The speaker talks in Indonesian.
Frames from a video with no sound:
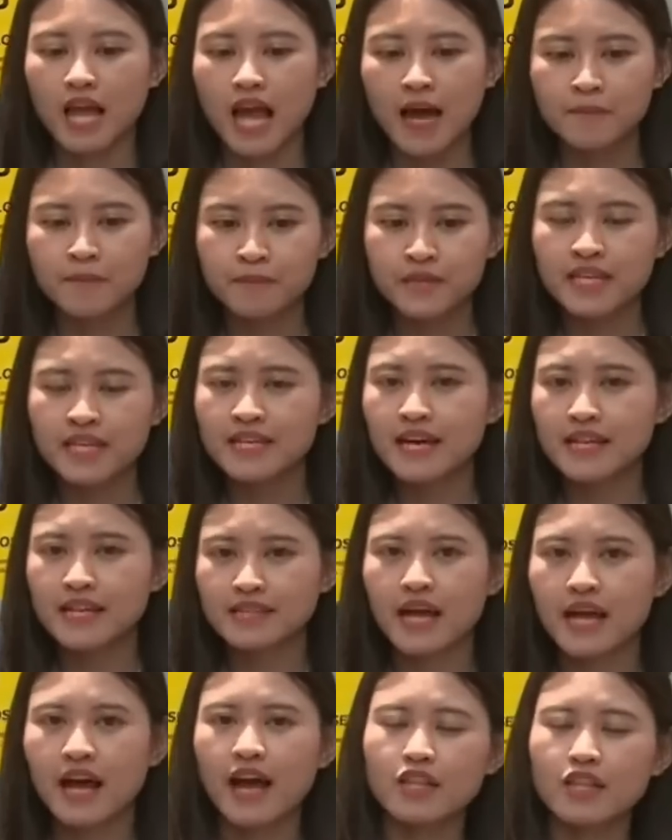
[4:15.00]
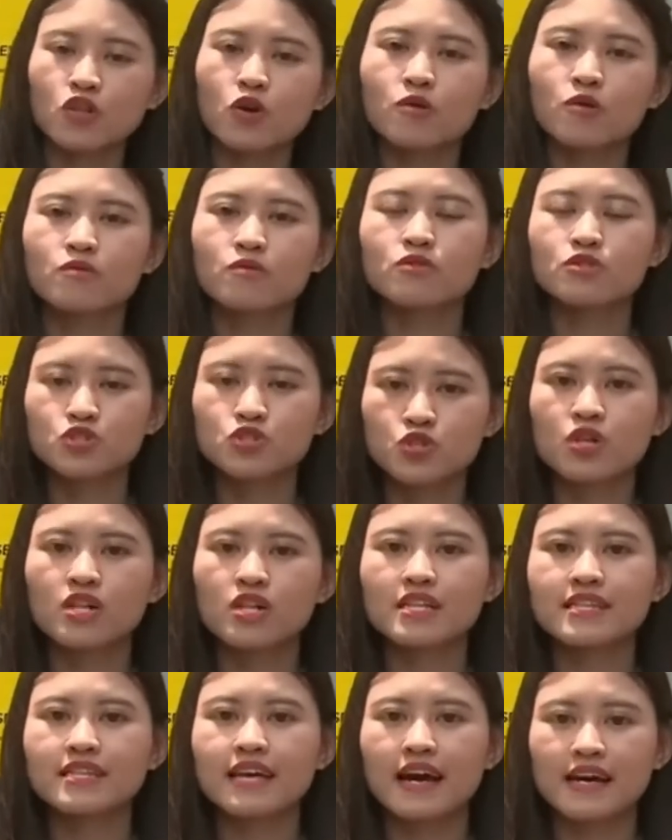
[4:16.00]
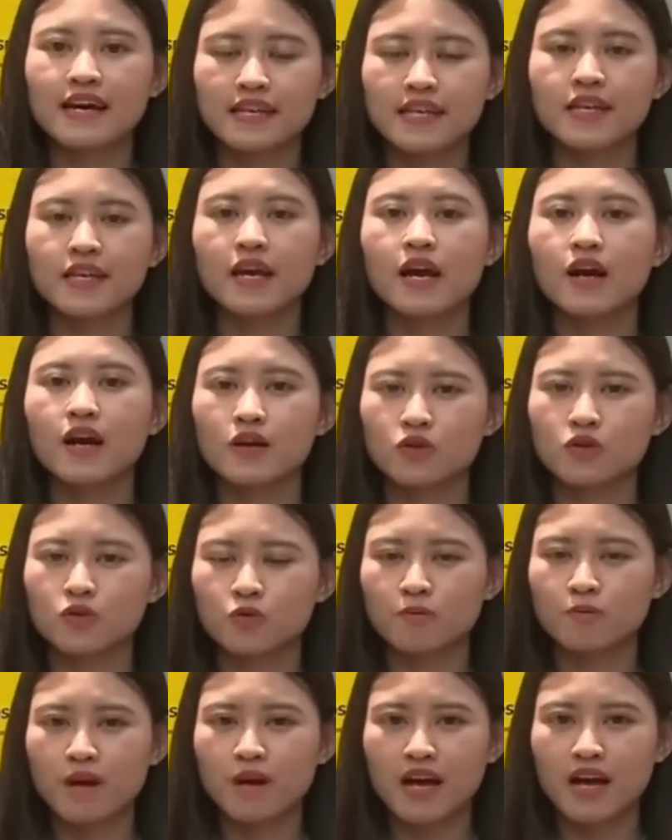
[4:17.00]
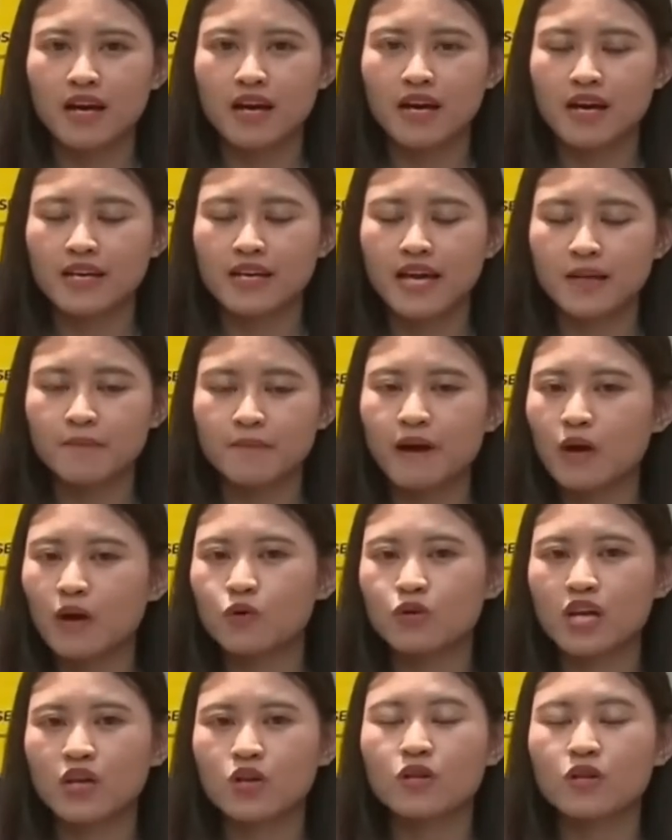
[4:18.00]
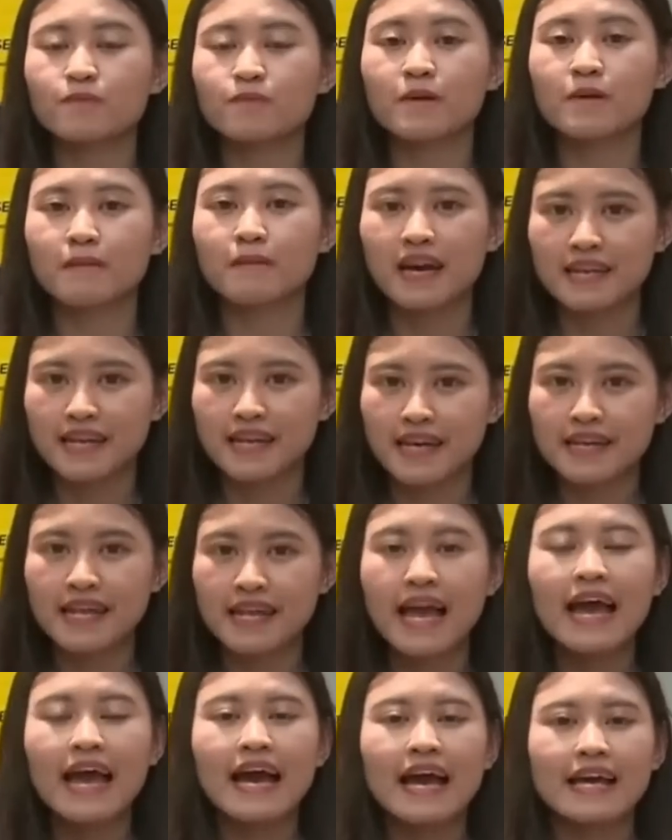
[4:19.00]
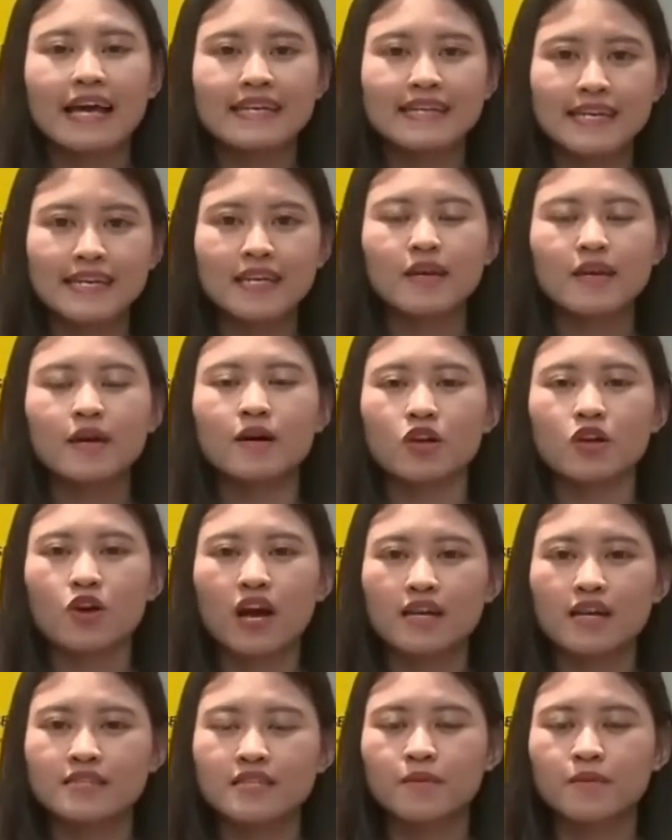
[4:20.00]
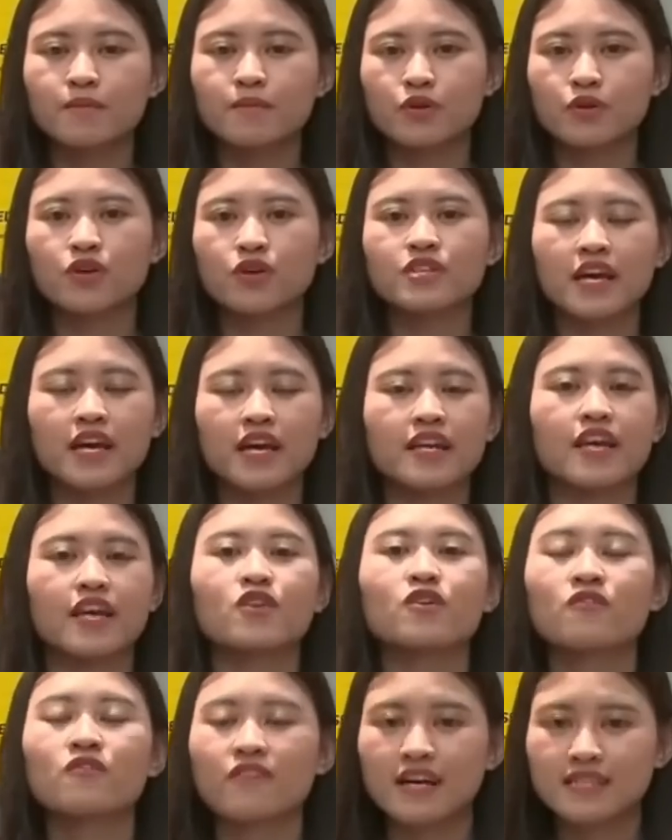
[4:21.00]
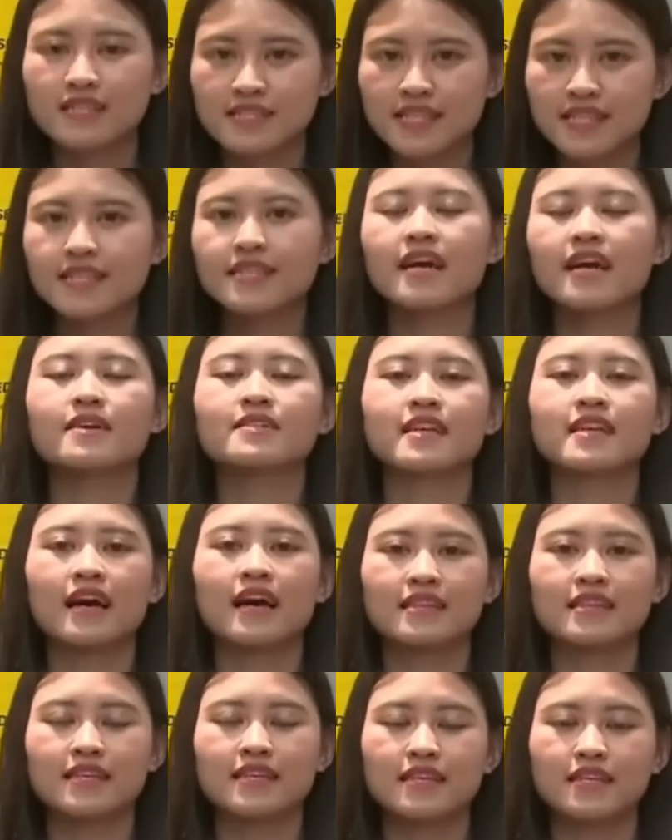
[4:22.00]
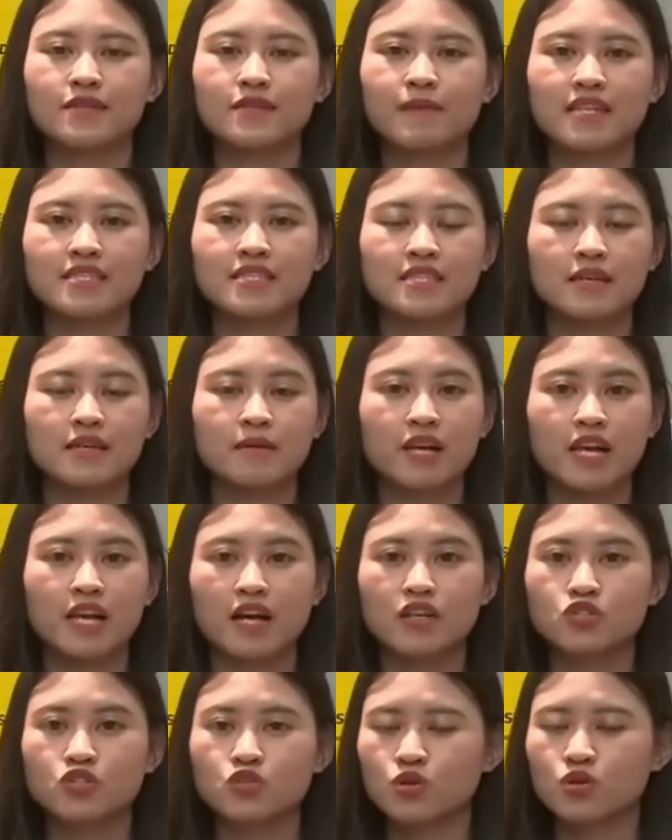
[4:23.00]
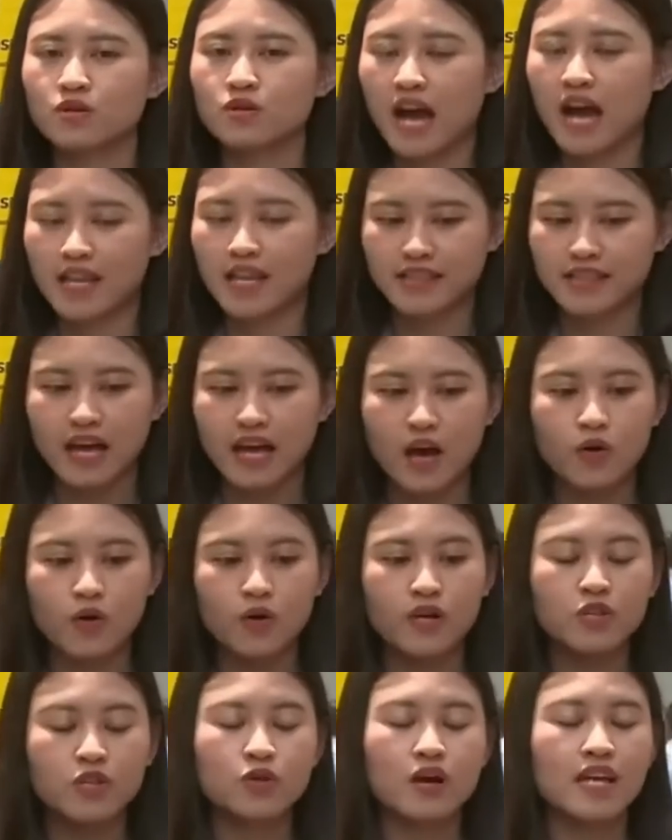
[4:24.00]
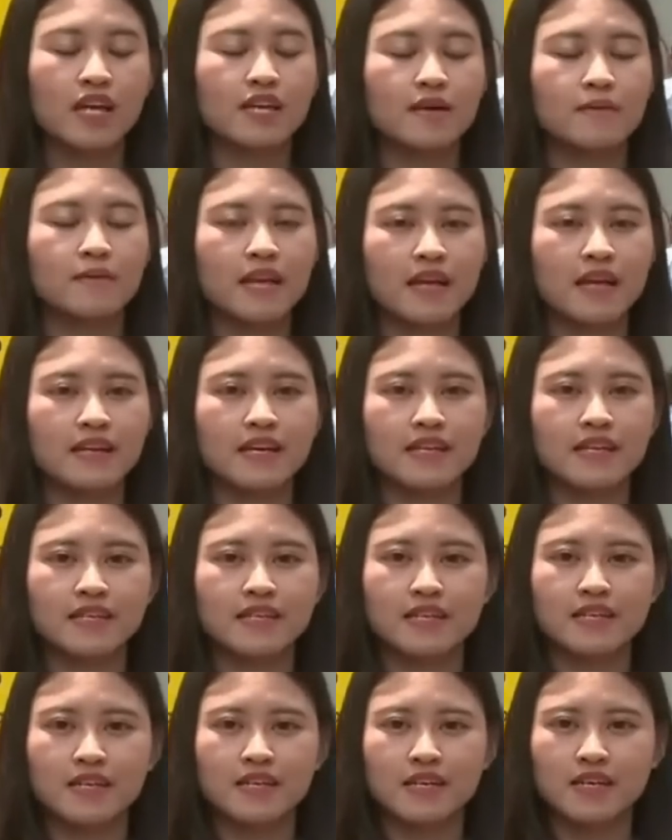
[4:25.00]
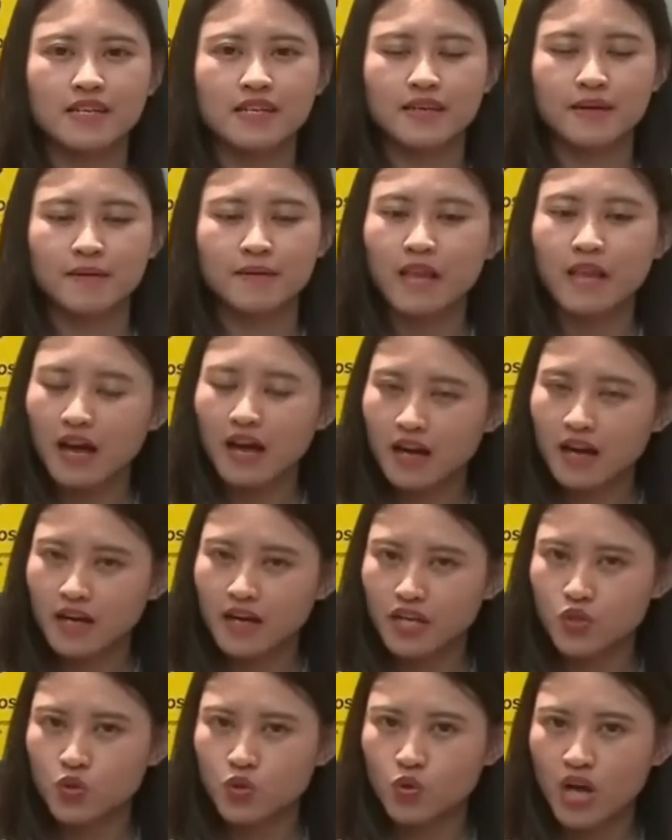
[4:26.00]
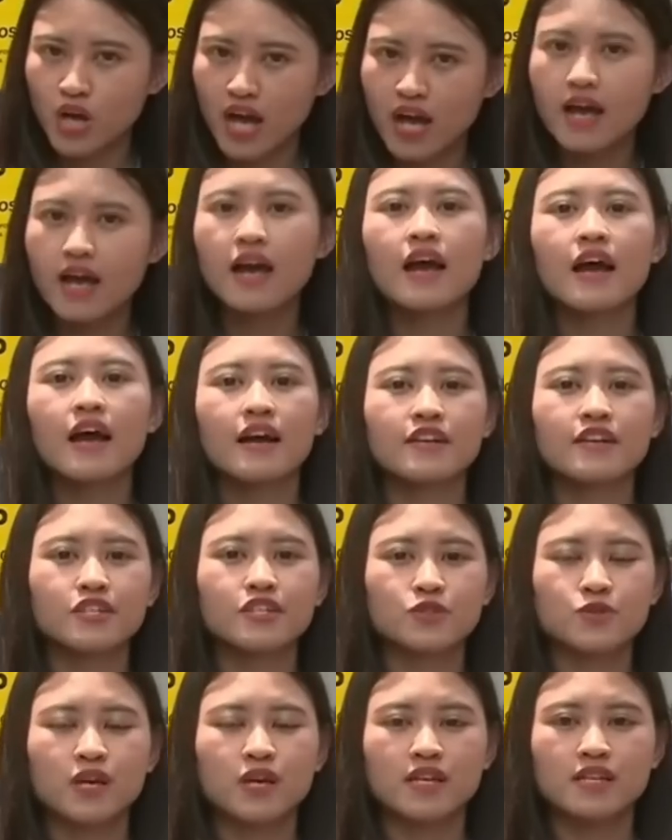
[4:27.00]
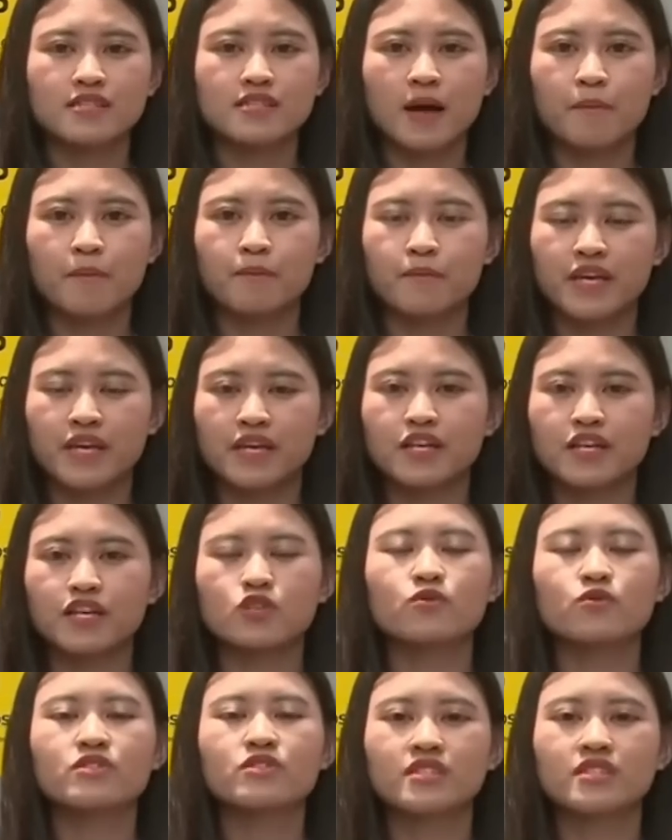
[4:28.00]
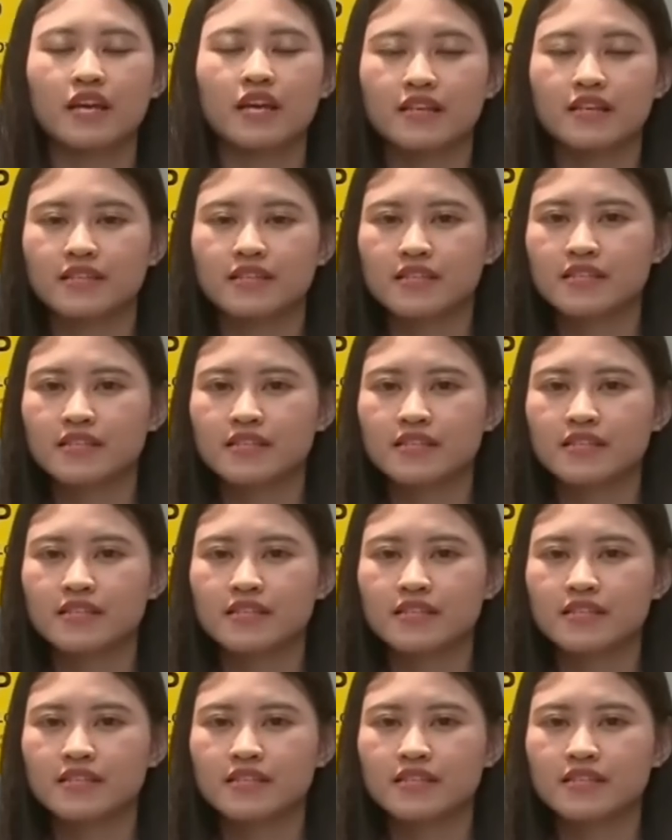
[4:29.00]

api datang atau muncul dari rumah eh, dari bangunan non permanen di lokasi proyek renovasi yang saat ini masih berlangsung atau itu ada berada di, di belakang gedung A dan juga di samping gedung C.